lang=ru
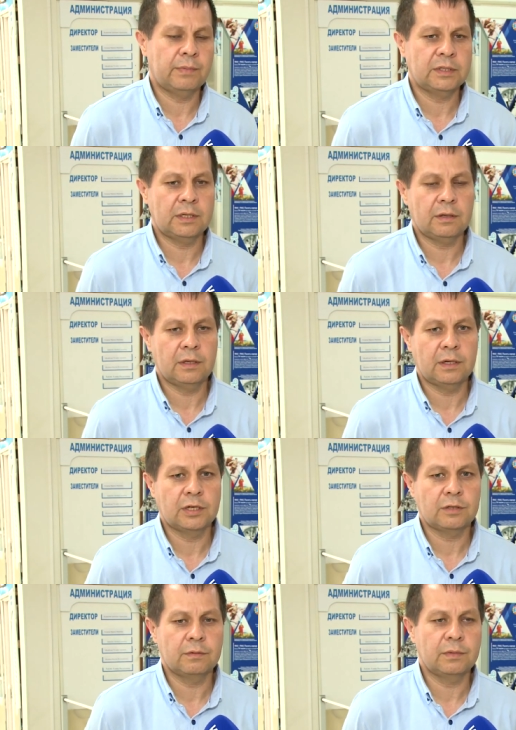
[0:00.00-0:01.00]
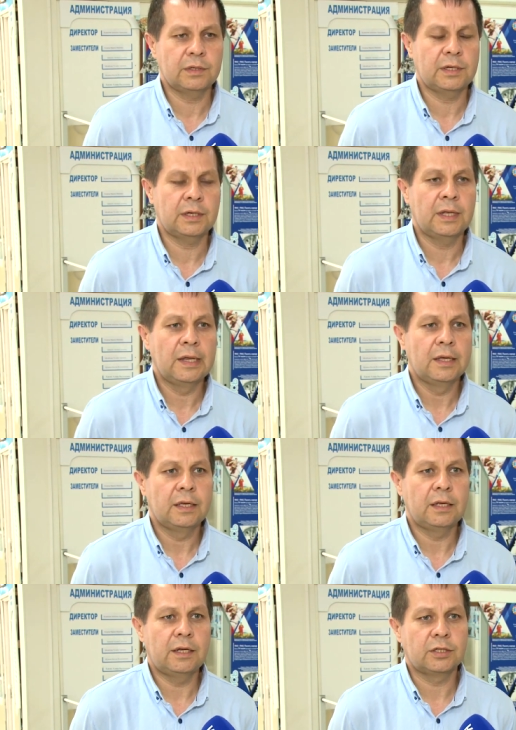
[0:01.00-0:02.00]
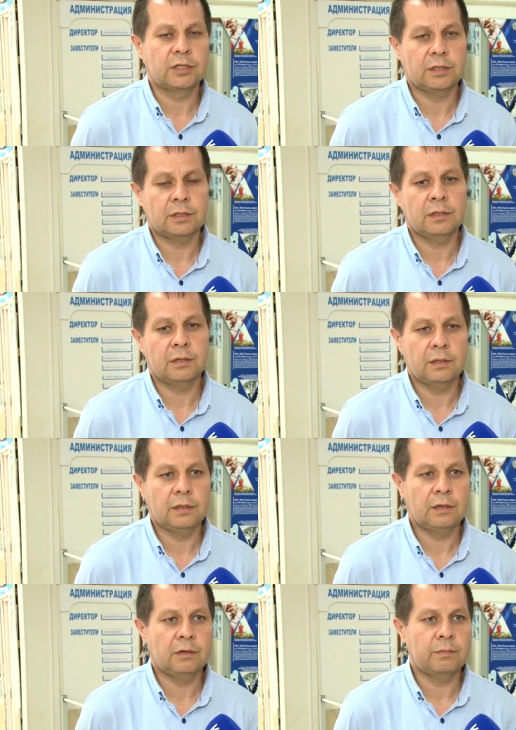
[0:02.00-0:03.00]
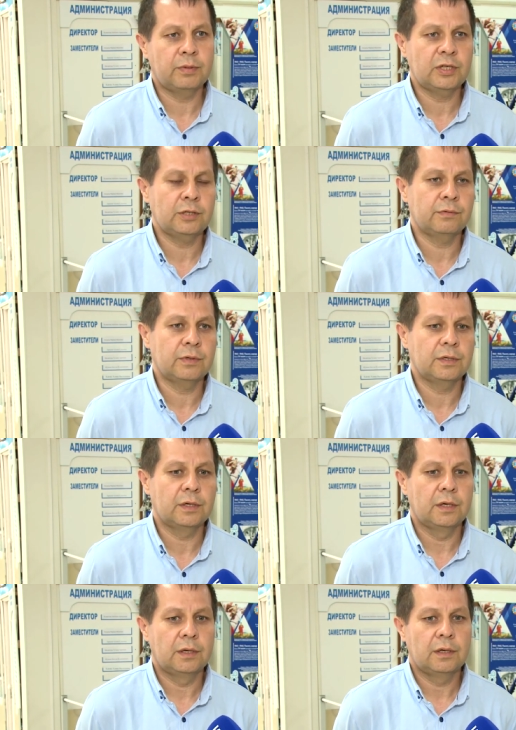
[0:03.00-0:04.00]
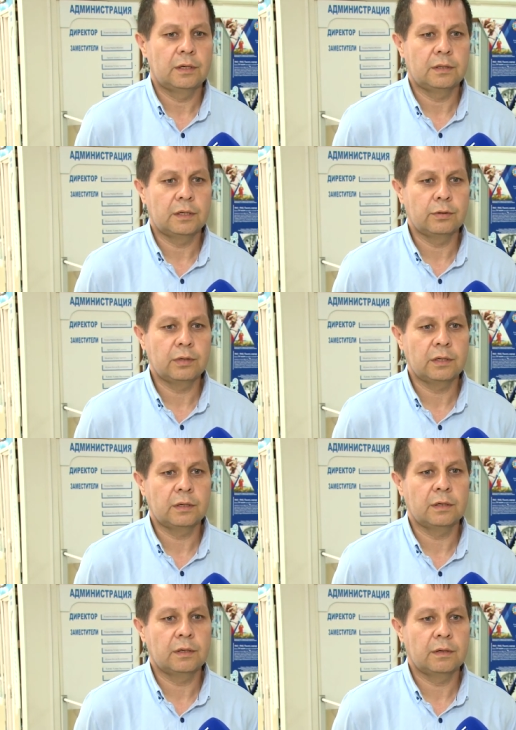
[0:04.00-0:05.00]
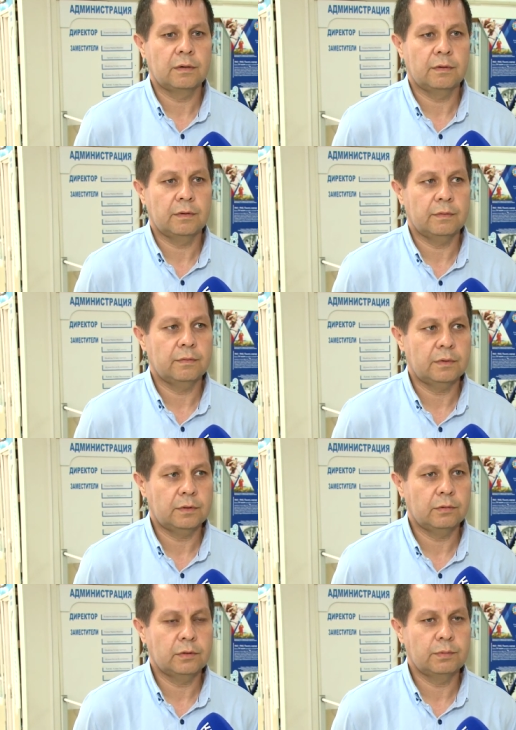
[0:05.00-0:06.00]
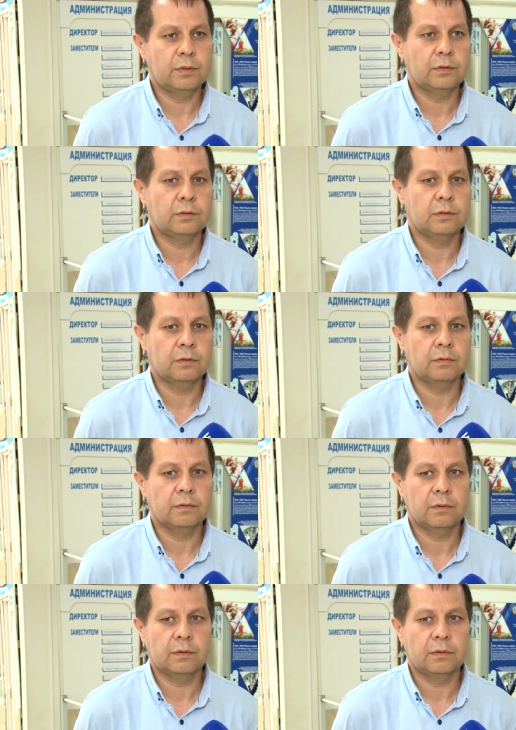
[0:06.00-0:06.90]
поставить некачественный материал, или же не уплачивать налоги в налогоинспекцию